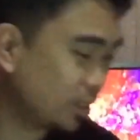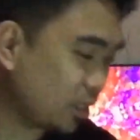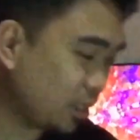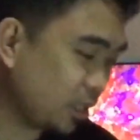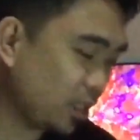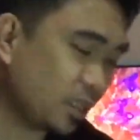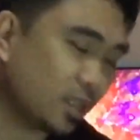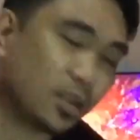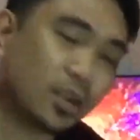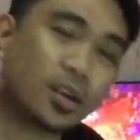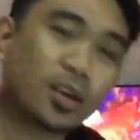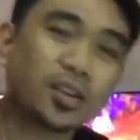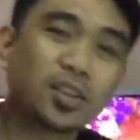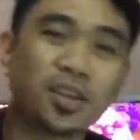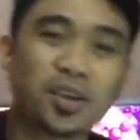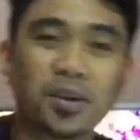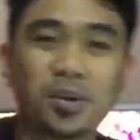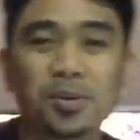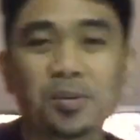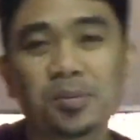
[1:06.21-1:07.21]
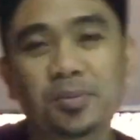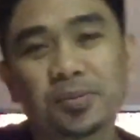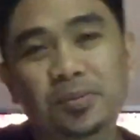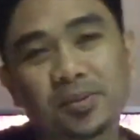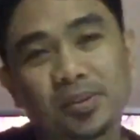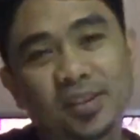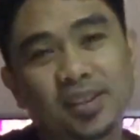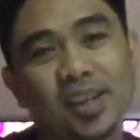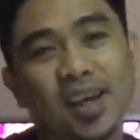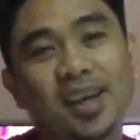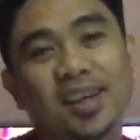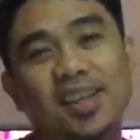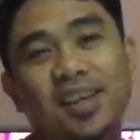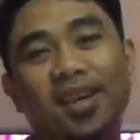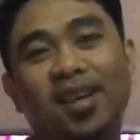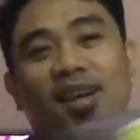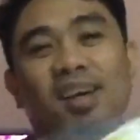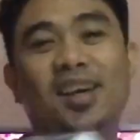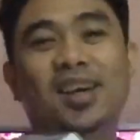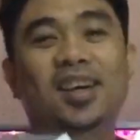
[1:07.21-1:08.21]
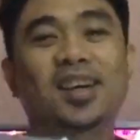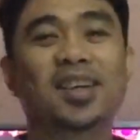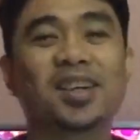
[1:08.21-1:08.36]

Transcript: the Audio Technica